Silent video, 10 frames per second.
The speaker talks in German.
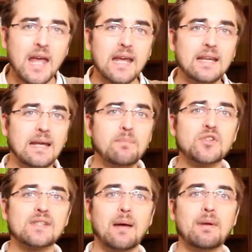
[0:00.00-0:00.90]
In dem
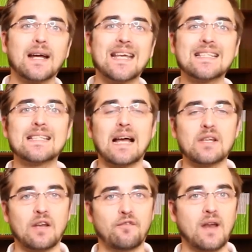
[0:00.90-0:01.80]
Zusammenhang ist es
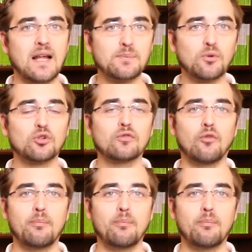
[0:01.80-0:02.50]
also ein Finanzprodukt,